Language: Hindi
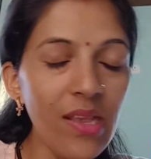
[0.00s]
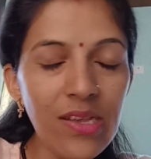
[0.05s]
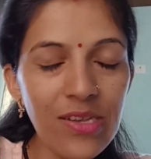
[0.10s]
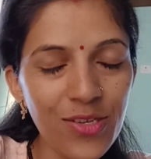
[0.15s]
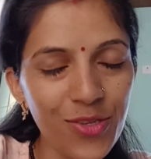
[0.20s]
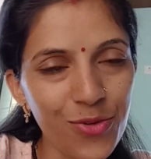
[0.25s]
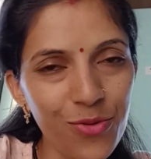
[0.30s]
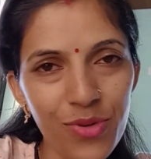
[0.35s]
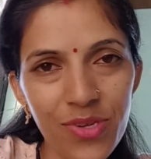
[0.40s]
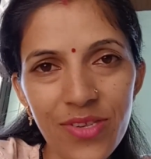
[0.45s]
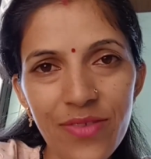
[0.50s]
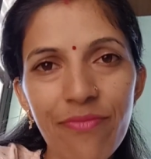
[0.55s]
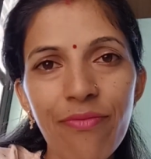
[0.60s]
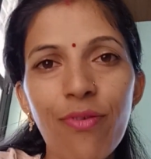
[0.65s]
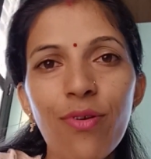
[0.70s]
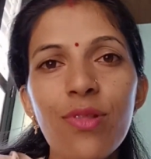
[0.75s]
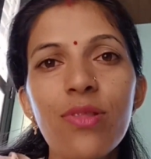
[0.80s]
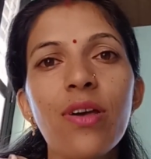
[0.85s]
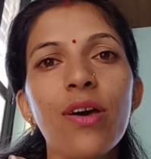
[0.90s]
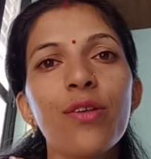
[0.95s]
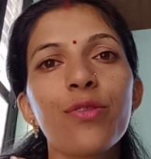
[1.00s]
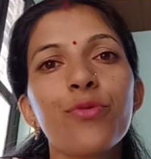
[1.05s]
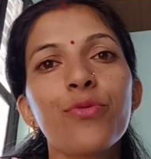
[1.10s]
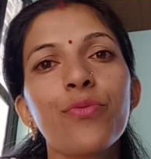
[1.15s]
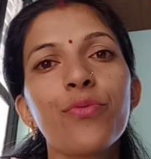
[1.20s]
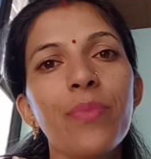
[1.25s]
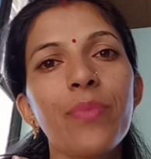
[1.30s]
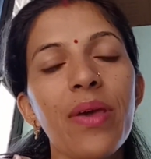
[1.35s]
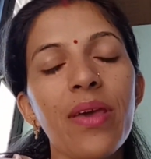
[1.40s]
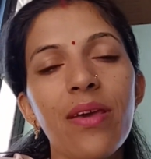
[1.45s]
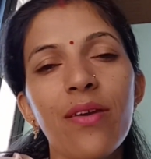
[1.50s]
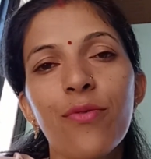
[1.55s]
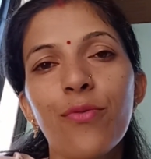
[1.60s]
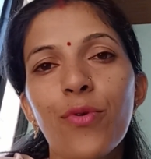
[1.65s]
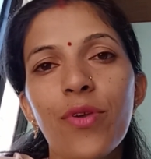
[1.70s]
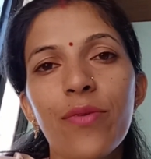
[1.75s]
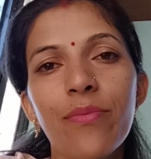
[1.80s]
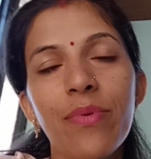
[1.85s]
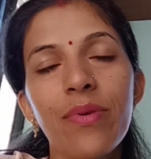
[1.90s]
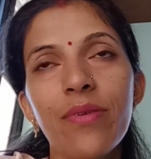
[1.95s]
स्टोरेज फुल था तो मैं
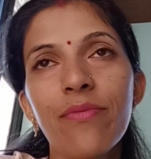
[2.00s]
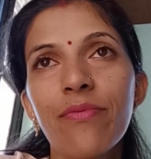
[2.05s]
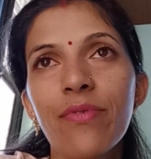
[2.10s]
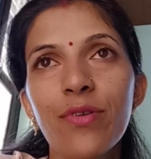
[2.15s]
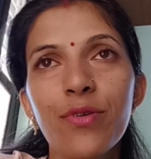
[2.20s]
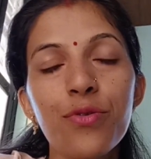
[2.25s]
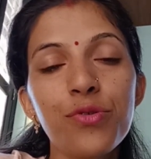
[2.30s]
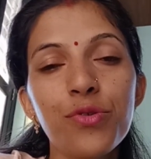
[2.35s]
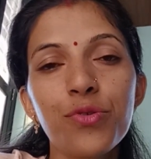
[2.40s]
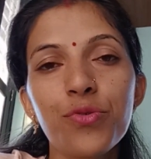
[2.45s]
कोई भी वीडियो